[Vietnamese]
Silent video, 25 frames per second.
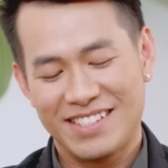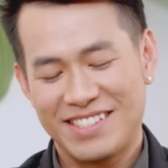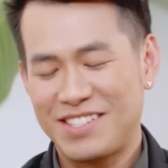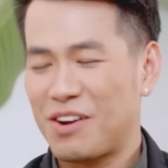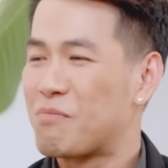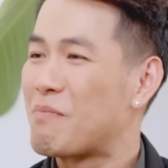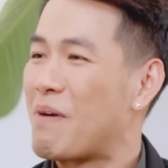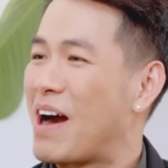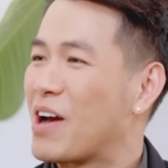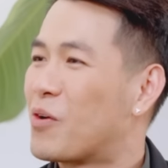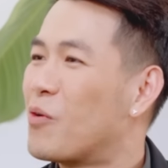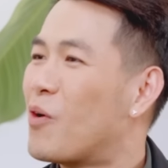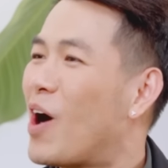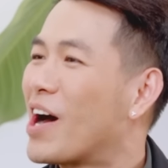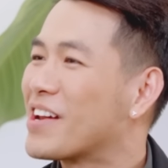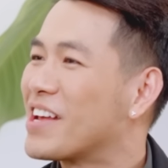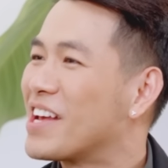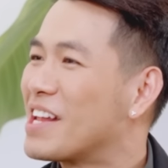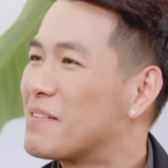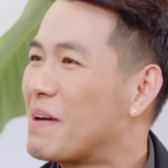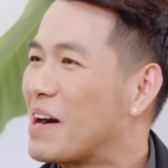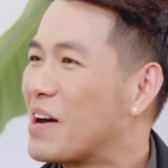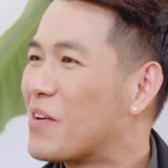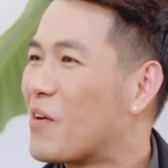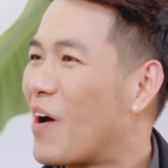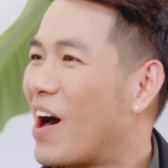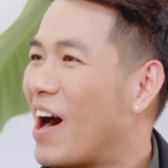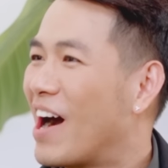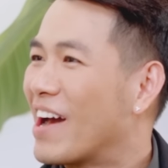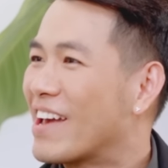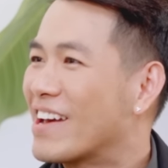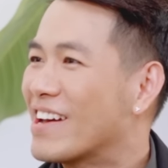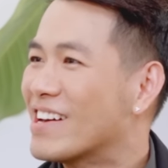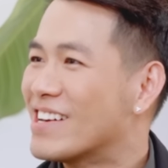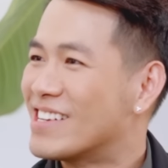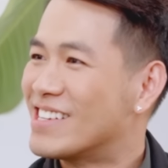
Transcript: Trong bài của anh hay là bài ngoài à?